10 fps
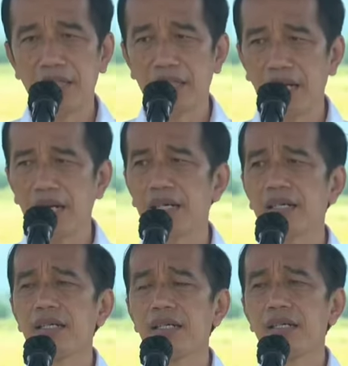Sehingga
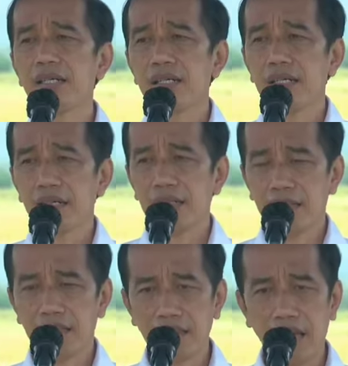
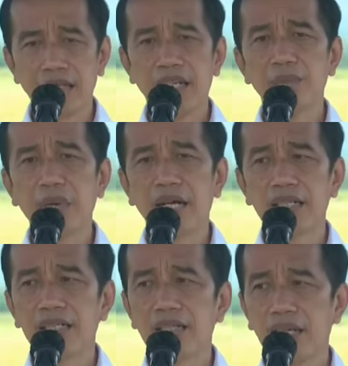ketahanan
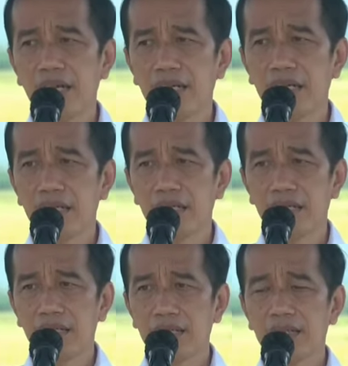pangan kita,
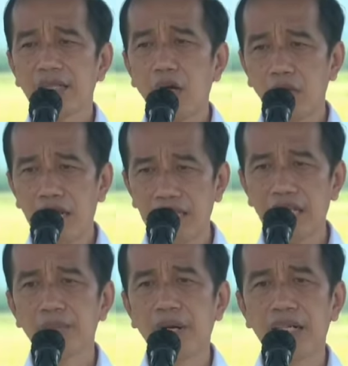
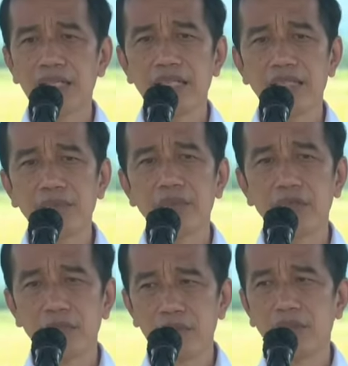kedaulatan pangan kita
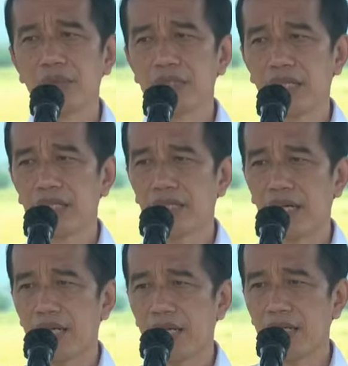betul-betul bisa
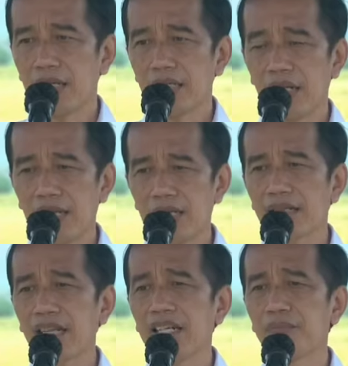kita
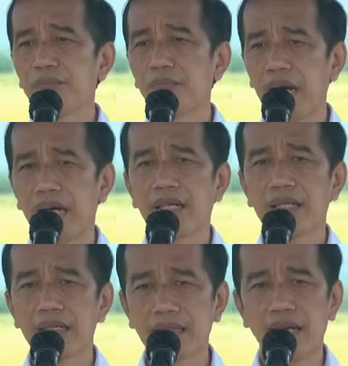raih
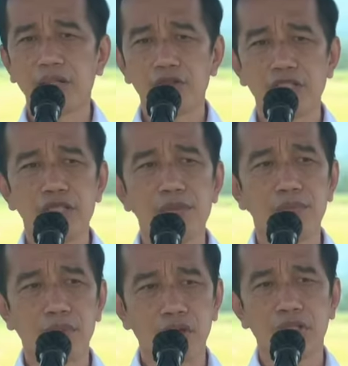tanpa kita harus
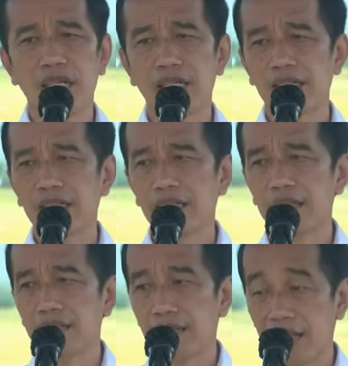impor dari
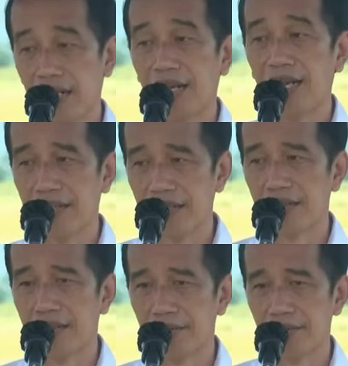negara lain.